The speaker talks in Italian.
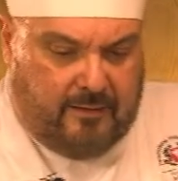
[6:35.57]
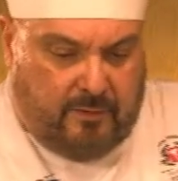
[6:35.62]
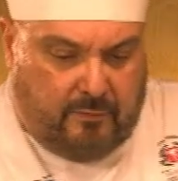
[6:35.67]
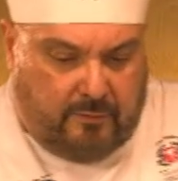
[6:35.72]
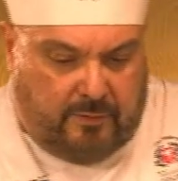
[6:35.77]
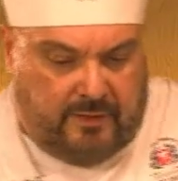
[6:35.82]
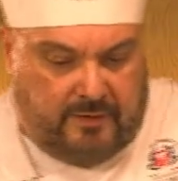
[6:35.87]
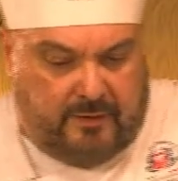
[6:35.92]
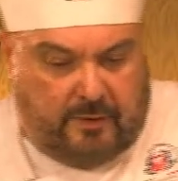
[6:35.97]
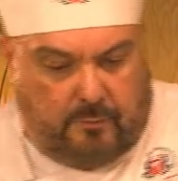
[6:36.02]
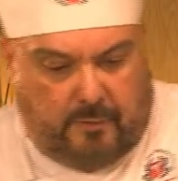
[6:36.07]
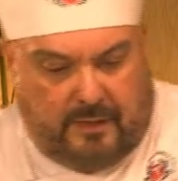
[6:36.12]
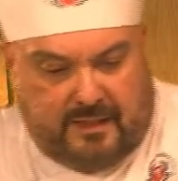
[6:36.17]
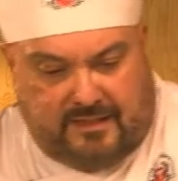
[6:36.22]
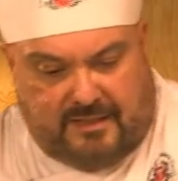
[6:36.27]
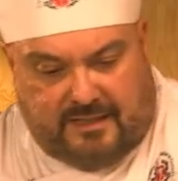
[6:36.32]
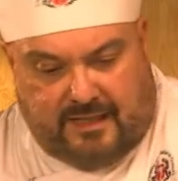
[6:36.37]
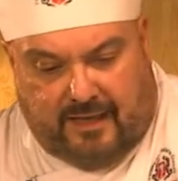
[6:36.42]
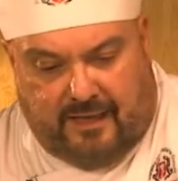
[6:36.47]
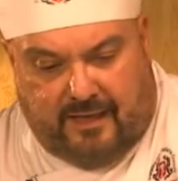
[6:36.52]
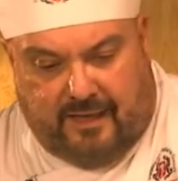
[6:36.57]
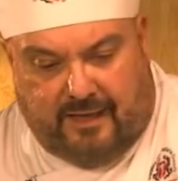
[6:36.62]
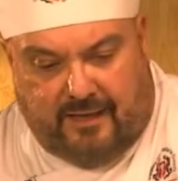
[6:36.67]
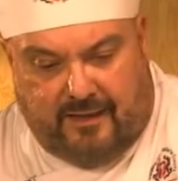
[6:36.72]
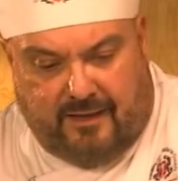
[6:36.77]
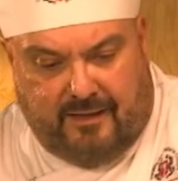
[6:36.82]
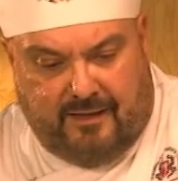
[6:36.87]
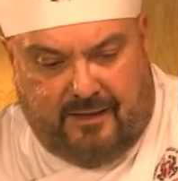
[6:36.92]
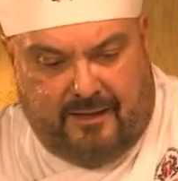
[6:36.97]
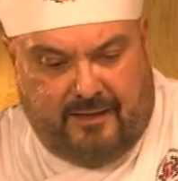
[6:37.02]
Quindi questo è il
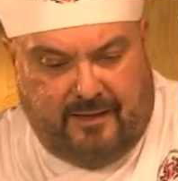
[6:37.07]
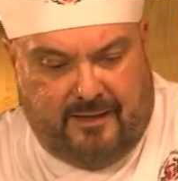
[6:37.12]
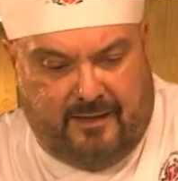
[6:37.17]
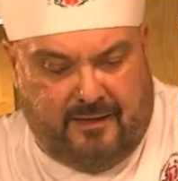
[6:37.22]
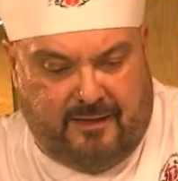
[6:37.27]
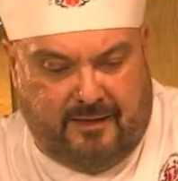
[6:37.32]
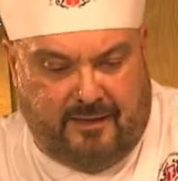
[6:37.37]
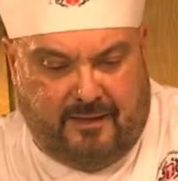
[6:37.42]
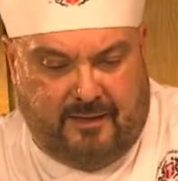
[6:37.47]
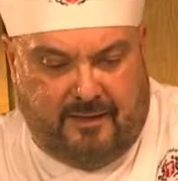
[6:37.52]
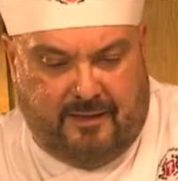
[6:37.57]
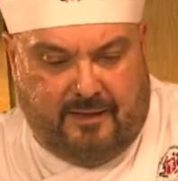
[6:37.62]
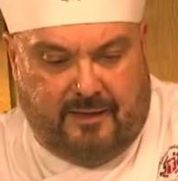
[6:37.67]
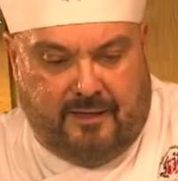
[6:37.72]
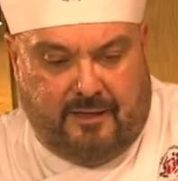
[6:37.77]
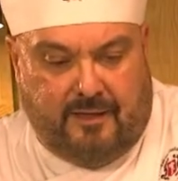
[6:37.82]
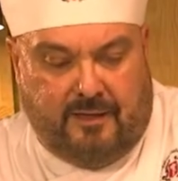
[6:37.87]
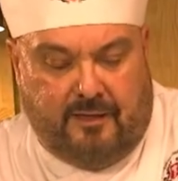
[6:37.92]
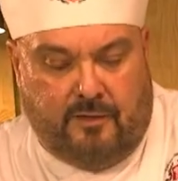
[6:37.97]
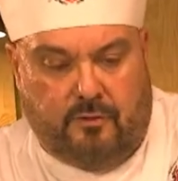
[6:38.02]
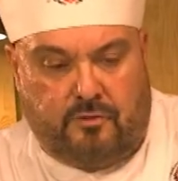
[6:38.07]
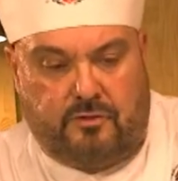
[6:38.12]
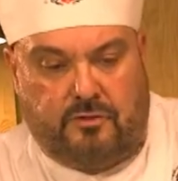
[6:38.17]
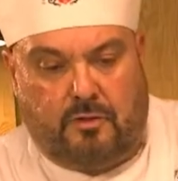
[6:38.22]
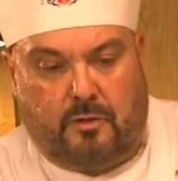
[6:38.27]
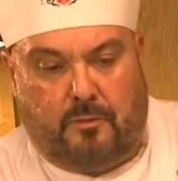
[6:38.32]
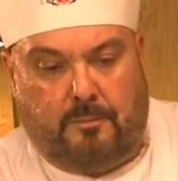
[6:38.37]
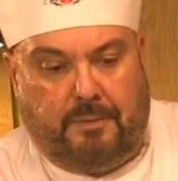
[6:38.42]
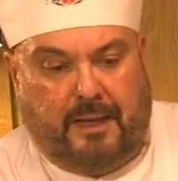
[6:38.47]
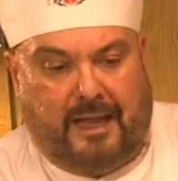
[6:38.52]

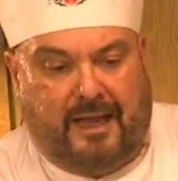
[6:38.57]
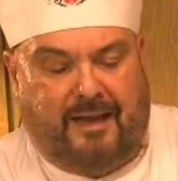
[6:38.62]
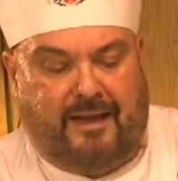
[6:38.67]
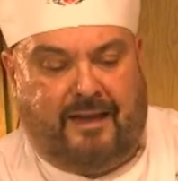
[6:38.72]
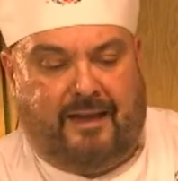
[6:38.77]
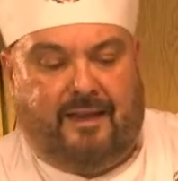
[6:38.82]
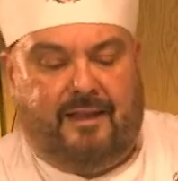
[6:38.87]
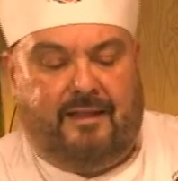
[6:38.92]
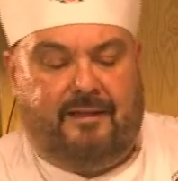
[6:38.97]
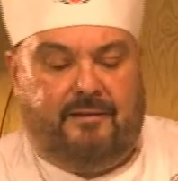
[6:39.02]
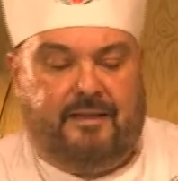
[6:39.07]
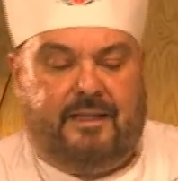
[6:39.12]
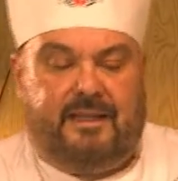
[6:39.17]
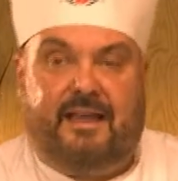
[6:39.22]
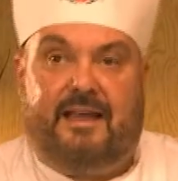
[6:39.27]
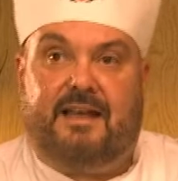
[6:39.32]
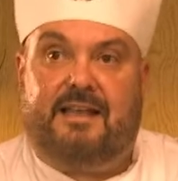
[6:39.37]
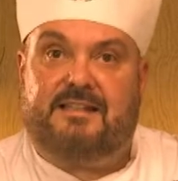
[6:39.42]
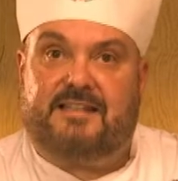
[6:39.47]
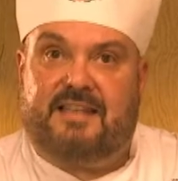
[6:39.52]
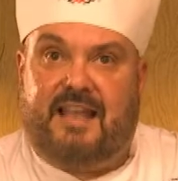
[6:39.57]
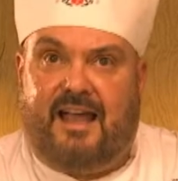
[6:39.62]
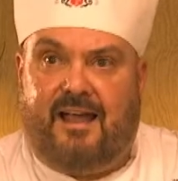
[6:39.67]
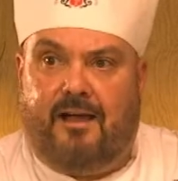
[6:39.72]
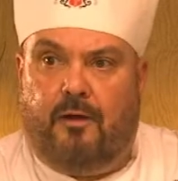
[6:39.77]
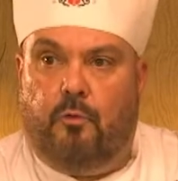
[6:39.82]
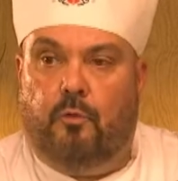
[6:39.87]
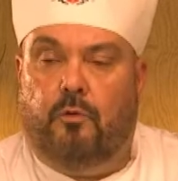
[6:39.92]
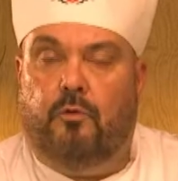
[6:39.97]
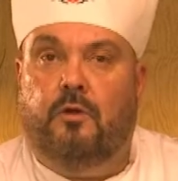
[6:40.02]
nostro pane
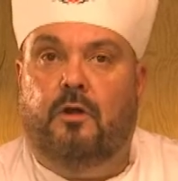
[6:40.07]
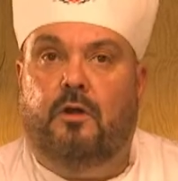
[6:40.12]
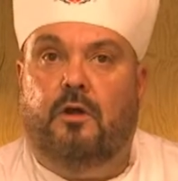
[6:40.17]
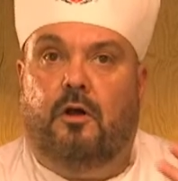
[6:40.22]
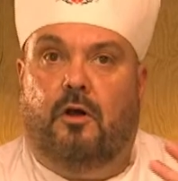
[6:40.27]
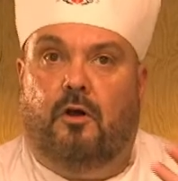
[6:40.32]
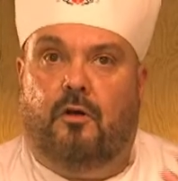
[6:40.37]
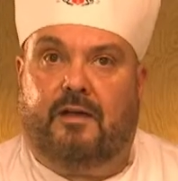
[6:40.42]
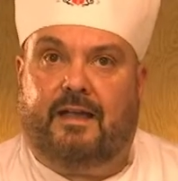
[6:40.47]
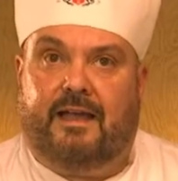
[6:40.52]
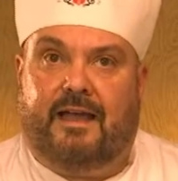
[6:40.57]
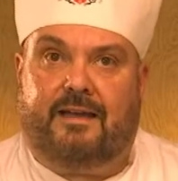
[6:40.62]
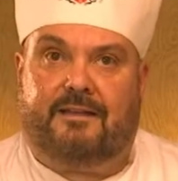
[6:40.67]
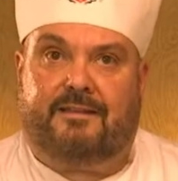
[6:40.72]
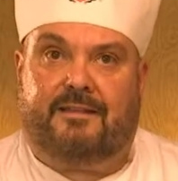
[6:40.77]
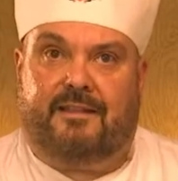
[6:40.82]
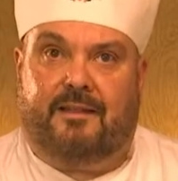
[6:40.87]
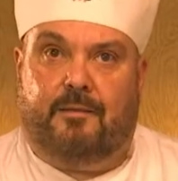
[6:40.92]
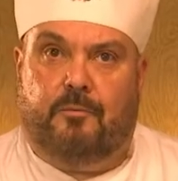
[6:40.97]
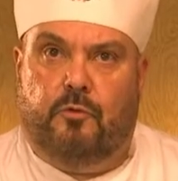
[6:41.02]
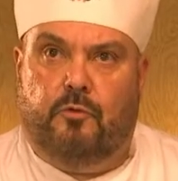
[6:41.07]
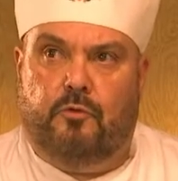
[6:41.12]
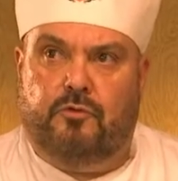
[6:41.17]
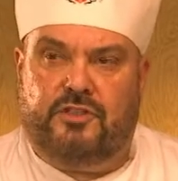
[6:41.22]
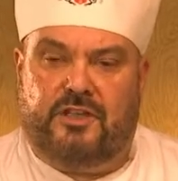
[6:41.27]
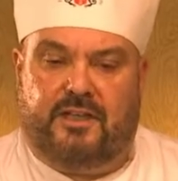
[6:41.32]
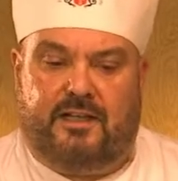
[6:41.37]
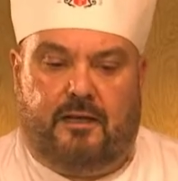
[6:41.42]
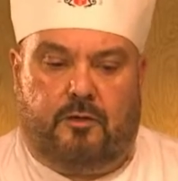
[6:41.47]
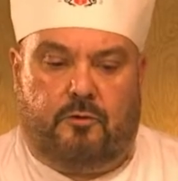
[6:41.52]
carasau o carta da
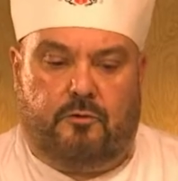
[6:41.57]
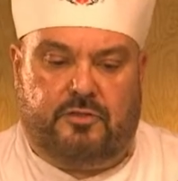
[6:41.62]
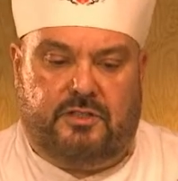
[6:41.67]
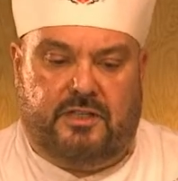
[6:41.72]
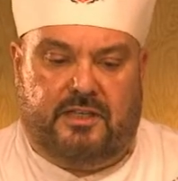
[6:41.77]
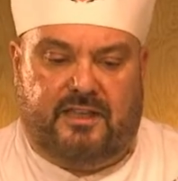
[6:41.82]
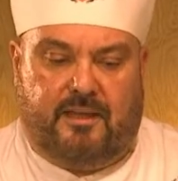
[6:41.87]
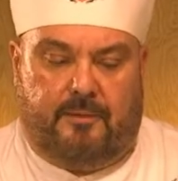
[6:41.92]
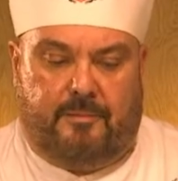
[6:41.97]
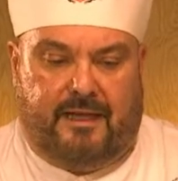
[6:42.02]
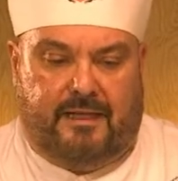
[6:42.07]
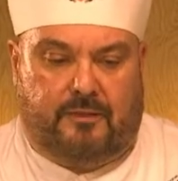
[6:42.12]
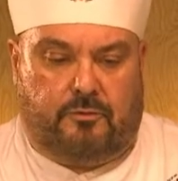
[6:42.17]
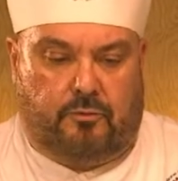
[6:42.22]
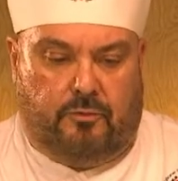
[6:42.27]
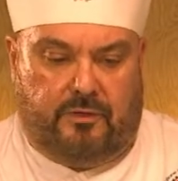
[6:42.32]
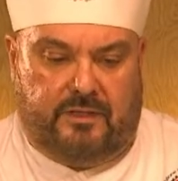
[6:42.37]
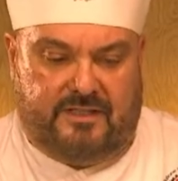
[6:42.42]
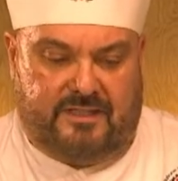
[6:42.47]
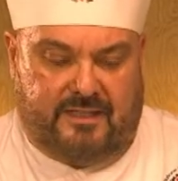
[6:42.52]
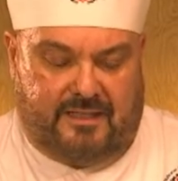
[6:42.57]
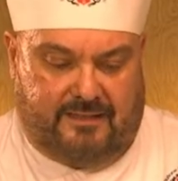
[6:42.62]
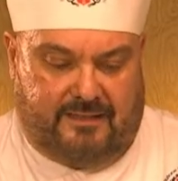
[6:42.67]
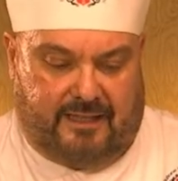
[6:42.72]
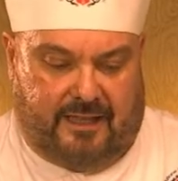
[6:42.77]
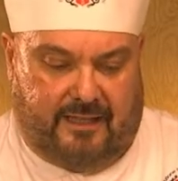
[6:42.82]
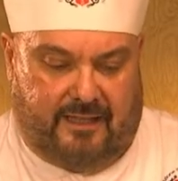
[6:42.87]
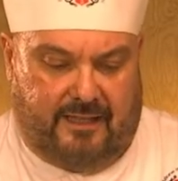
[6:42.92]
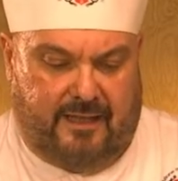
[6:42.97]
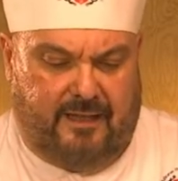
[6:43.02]
musica, così chiamato in
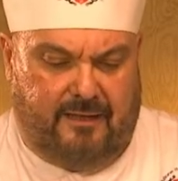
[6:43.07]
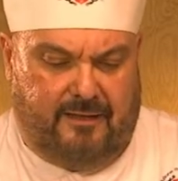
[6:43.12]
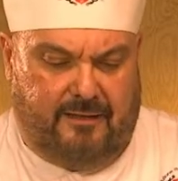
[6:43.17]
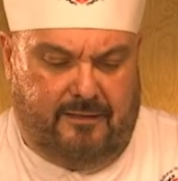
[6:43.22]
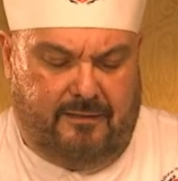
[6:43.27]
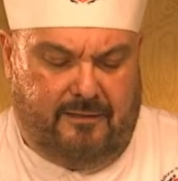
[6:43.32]
Sardegna,